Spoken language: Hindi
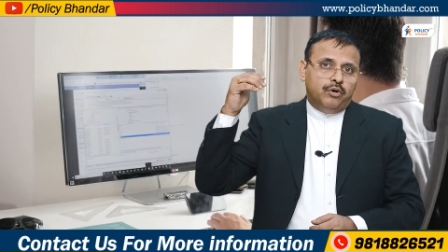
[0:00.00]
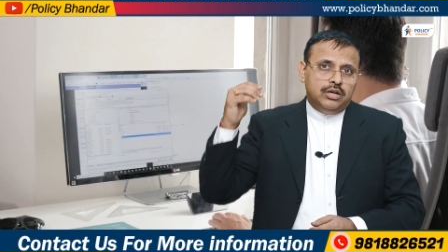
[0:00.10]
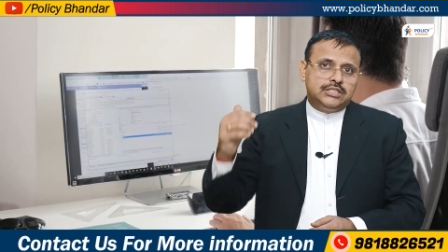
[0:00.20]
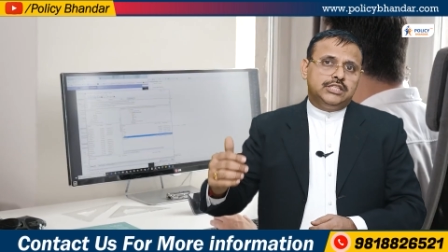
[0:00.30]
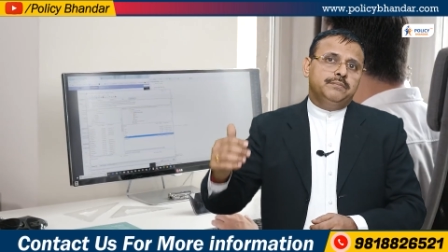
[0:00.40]

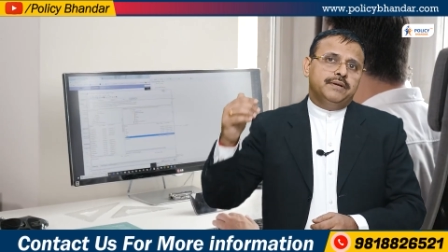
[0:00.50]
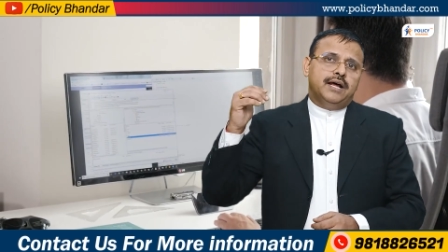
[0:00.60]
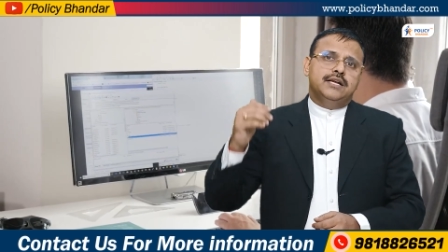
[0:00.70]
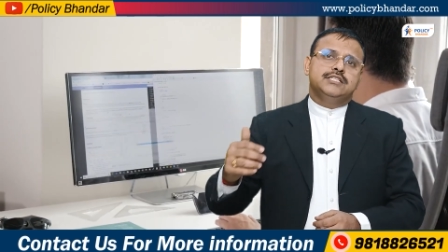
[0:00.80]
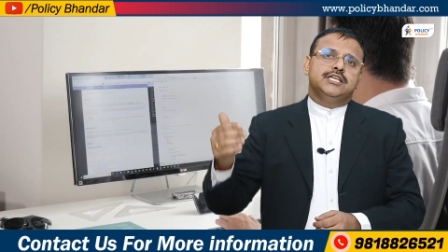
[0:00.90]
पॉलिसी
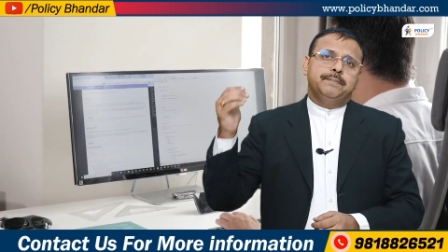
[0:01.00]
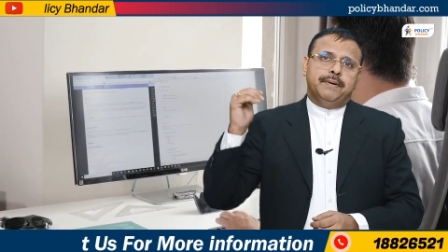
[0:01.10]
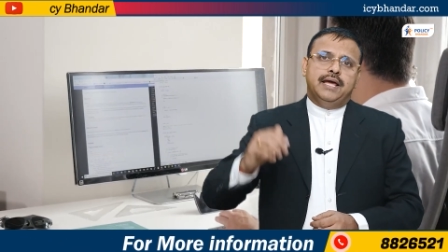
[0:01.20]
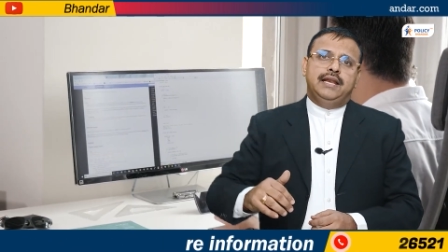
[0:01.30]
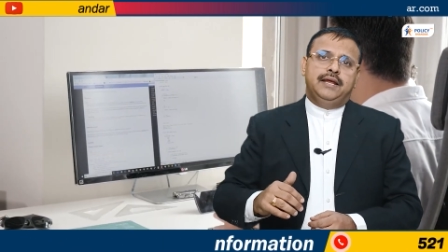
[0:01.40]
बनाने से
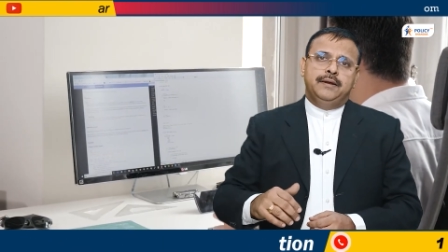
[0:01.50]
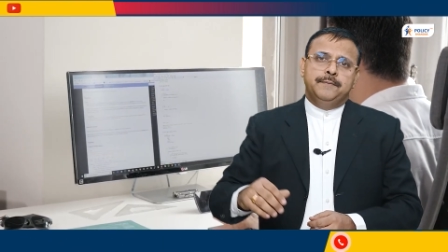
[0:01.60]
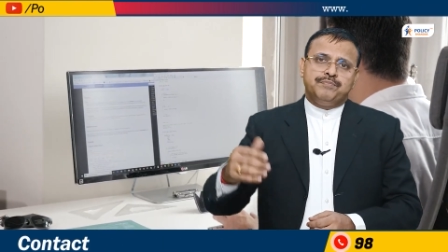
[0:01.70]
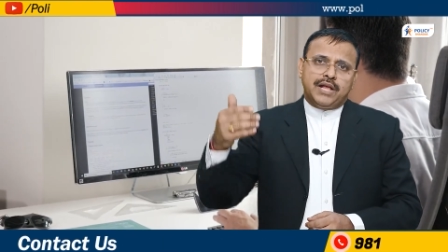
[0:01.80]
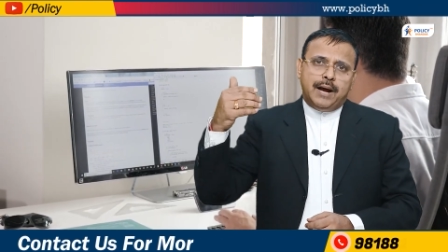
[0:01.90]
पहले
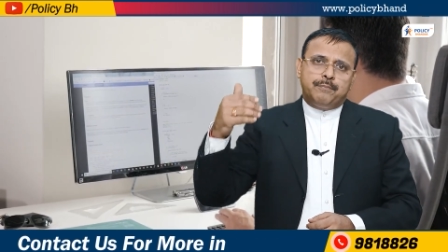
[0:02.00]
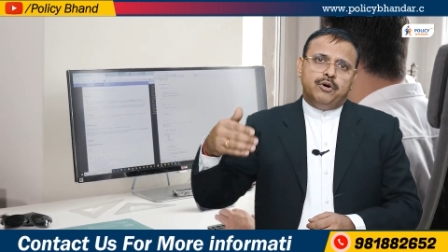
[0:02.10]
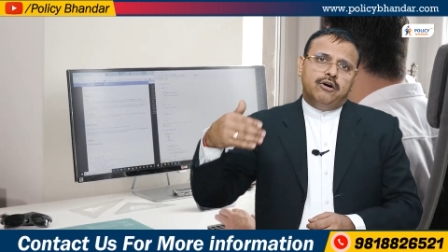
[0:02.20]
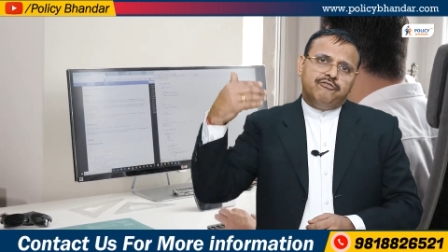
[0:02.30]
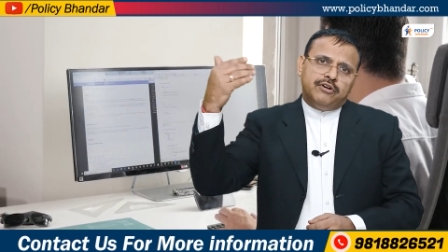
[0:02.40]

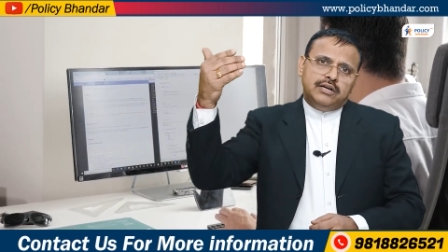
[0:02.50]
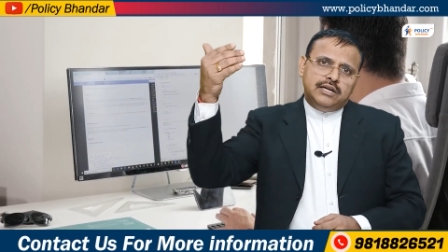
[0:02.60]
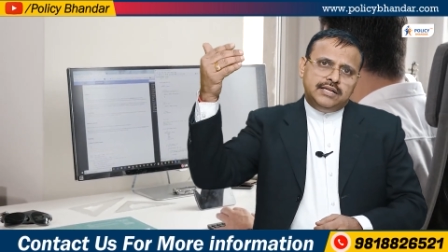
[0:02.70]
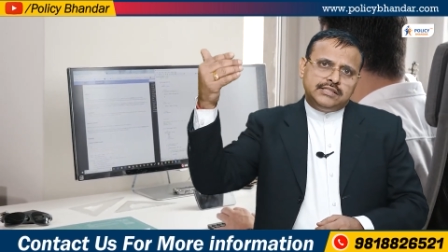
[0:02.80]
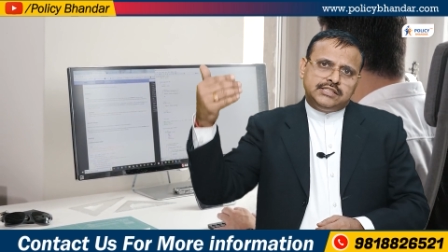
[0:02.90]
आपको
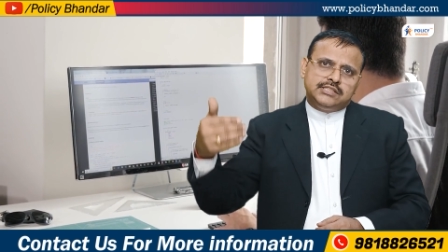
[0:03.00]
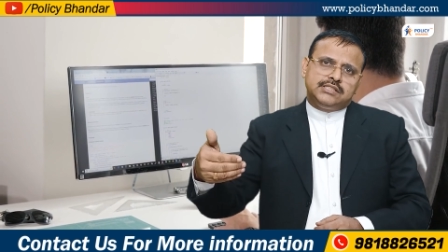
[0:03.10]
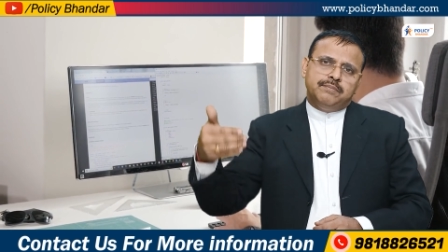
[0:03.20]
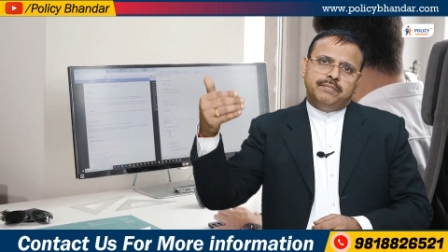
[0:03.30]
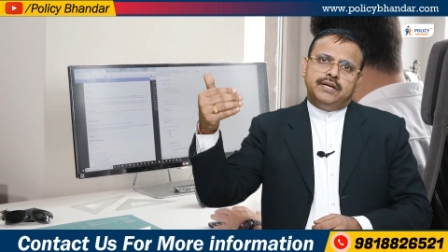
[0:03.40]
अपफ्रंटली
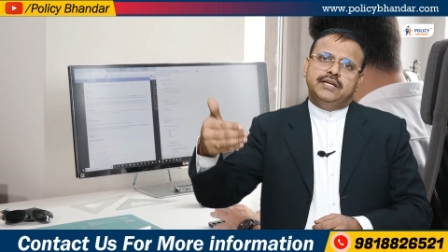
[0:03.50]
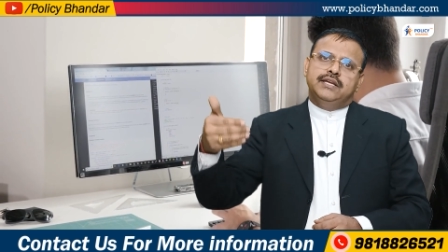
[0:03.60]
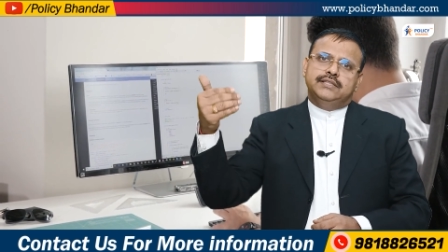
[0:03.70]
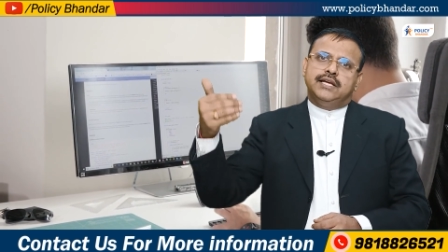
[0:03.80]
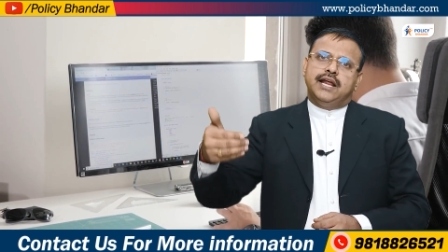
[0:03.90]
सिस्टम पर ही
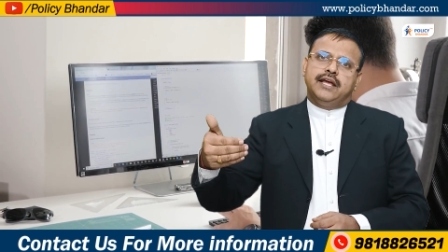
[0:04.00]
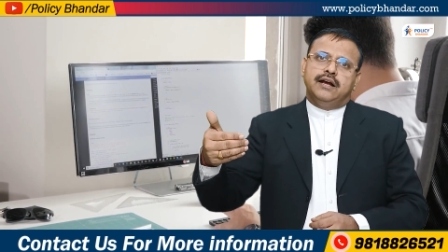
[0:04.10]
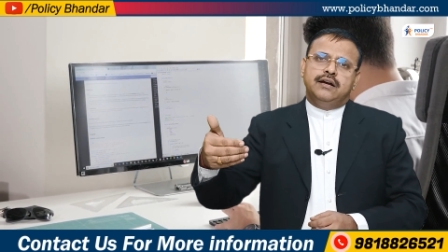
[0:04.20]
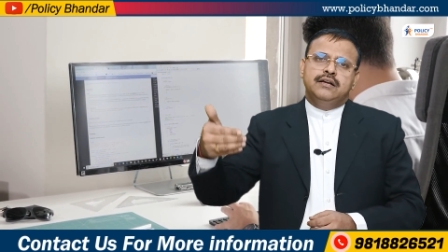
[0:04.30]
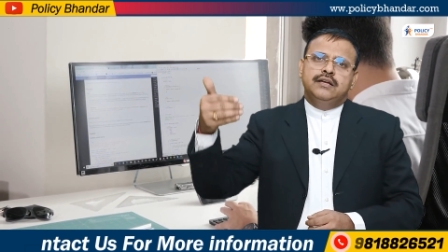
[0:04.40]
नजर
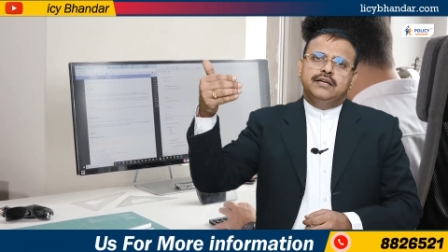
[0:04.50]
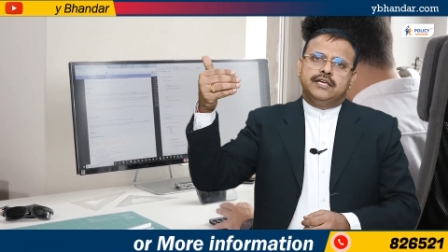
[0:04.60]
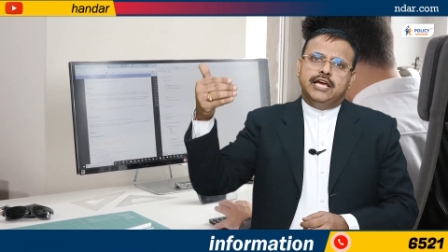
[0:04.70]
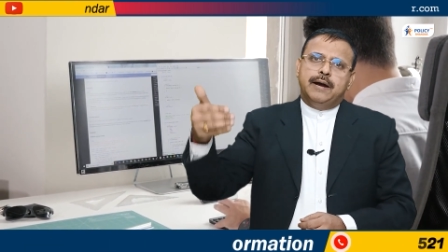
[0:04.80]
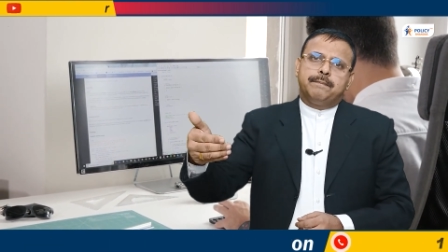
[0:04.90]
आएगा
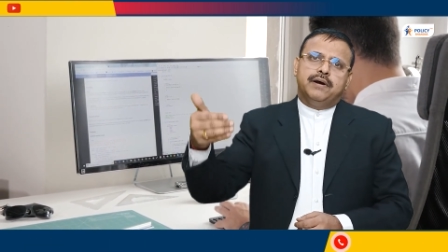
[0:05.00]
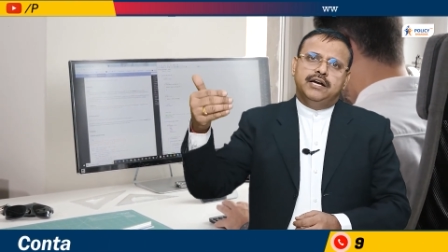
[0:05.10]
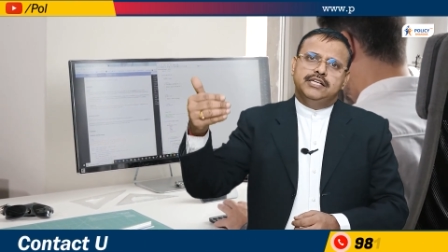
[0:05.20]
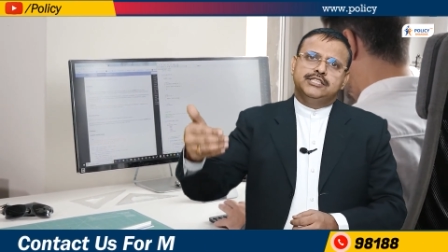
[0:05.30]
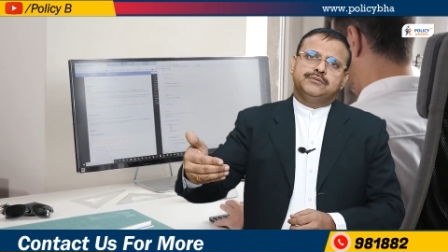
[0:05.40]
कि
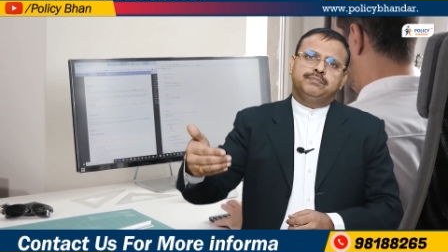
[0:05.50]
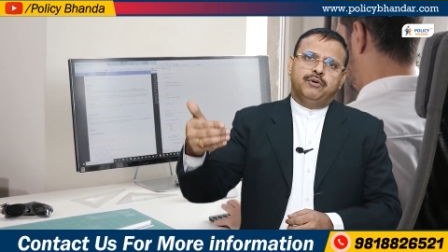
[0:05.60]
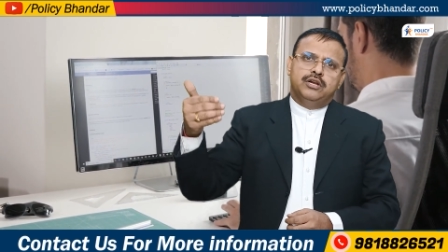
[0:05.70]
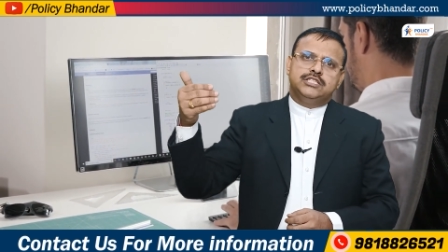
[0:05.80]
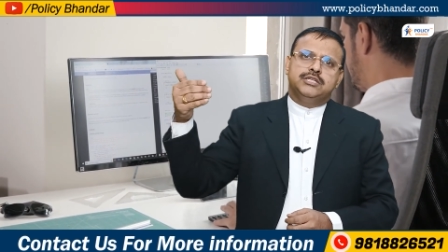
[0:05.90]
आपका इस
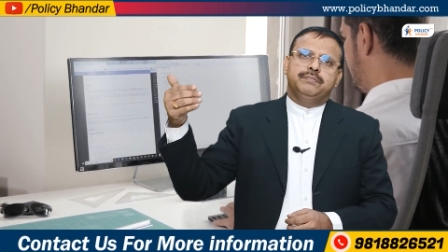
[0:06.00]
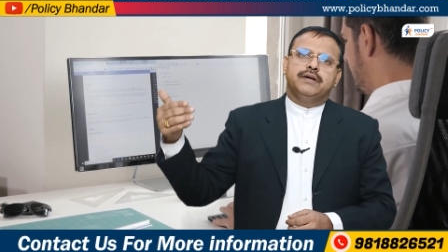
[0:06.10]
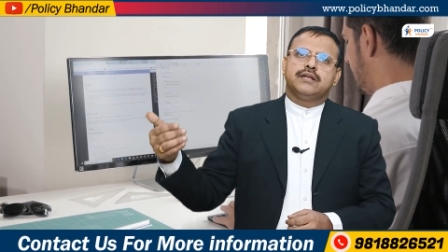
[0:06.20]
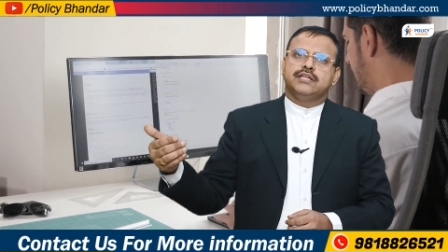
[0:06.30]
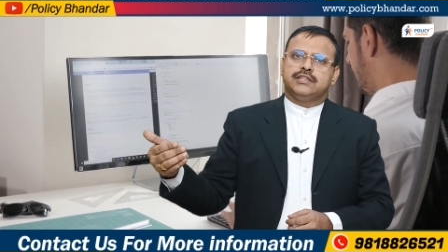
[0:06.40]
पॉलिसी
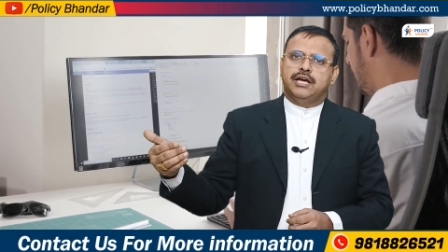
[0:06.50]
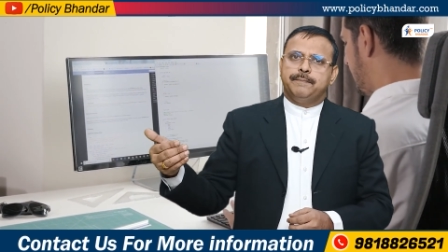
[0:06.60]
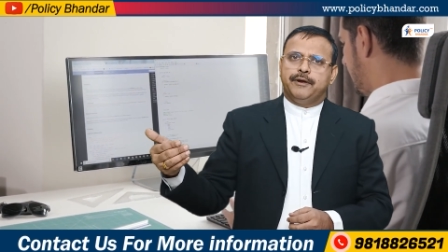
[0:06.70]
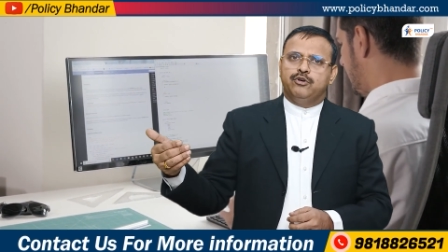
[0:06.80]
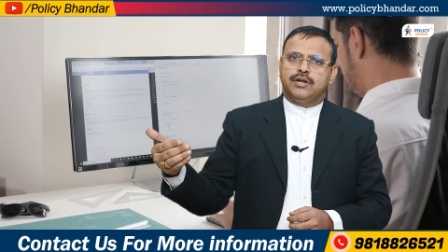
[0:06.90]
पर कितना
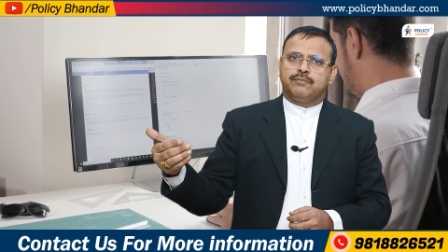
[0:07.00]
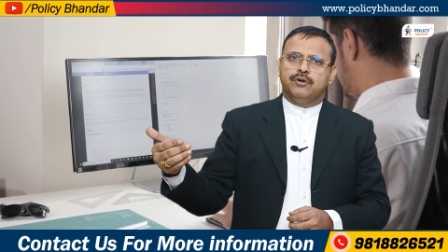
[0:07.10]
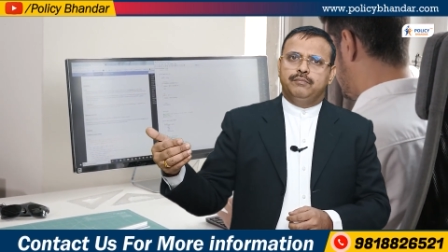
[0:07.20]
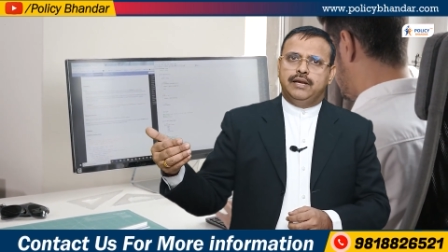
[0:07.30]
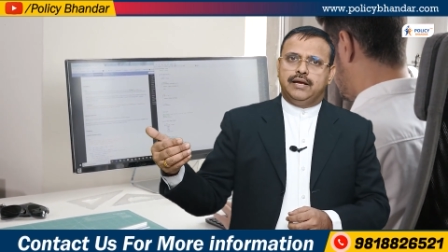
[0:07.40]
पे आउट
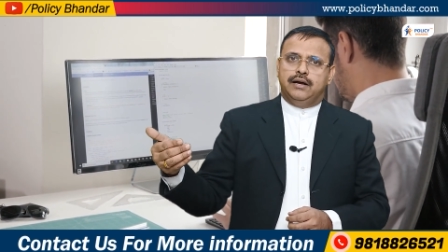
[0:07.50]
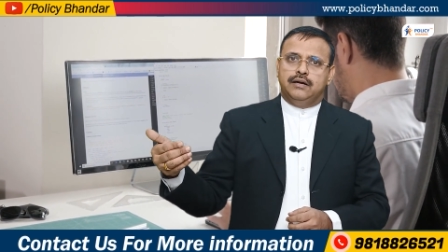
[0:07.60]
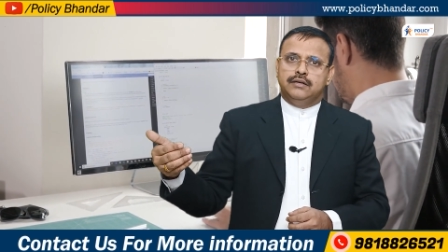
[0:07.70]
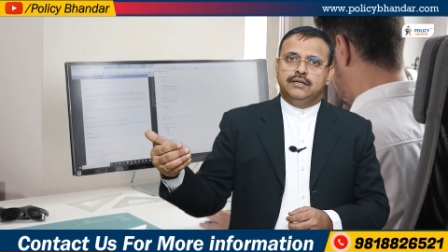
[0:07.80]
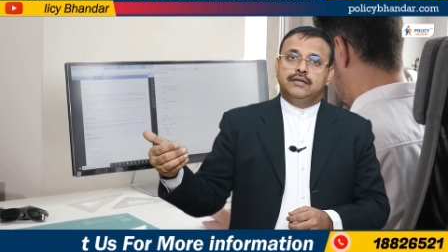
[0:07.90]
आपको मिलेगा